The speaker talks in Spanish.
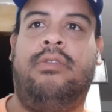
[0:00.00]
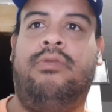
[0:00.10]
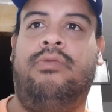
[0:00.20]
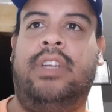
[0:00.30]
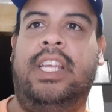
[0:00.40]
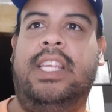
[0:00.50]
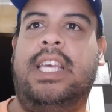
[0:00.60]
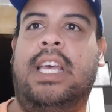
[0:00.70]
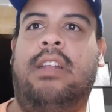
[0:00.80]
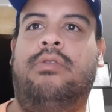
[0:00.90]
tu
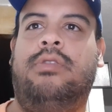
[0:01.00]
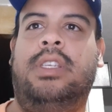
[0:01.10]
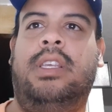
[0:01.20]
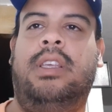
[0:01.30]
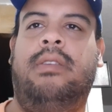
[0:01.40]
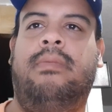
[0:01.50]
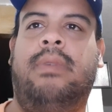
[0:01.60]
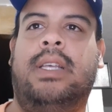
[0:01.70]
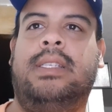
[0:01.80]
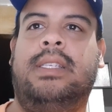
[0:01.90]
niña, Lucy
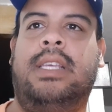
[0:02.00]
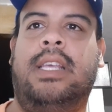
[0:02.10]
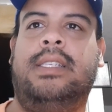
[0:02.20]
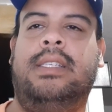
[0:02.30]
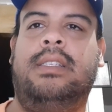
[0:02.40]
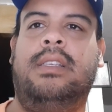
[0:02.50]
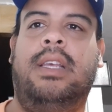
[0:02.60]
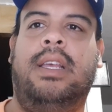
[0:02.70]
Vázquez,